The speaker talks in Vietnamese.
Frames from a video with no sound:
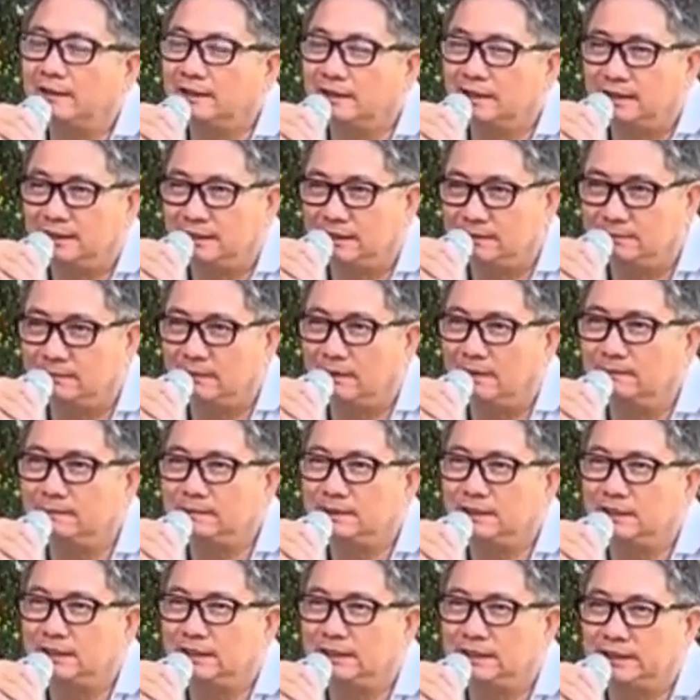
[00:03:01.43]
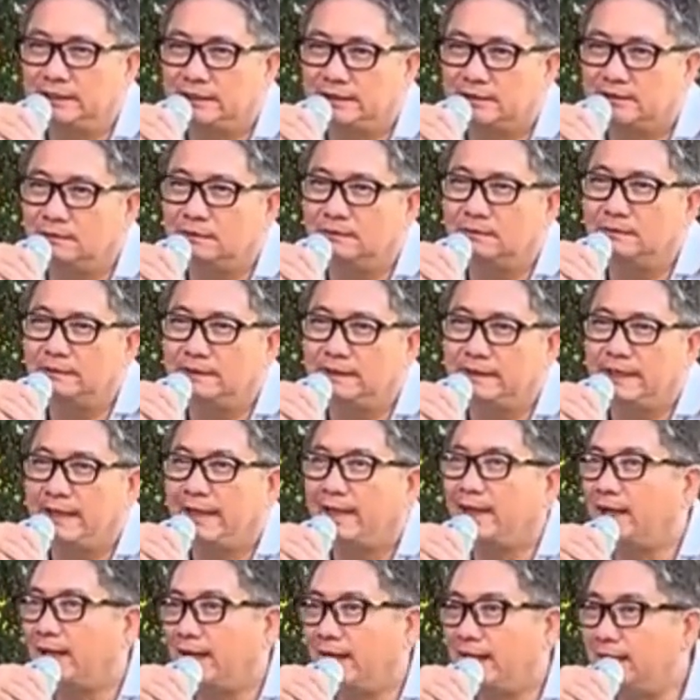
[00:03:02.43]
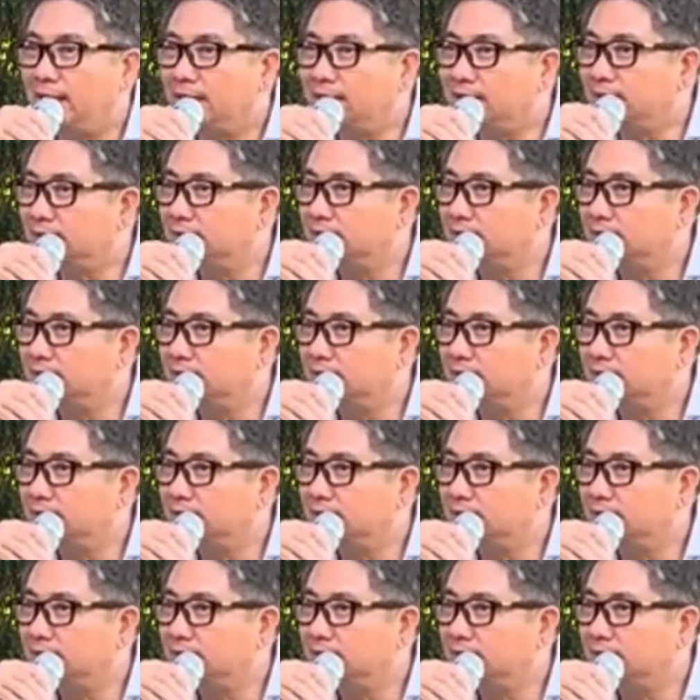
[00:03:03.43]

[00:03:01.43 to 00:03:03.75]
thường một người cùi ghẻ lỡ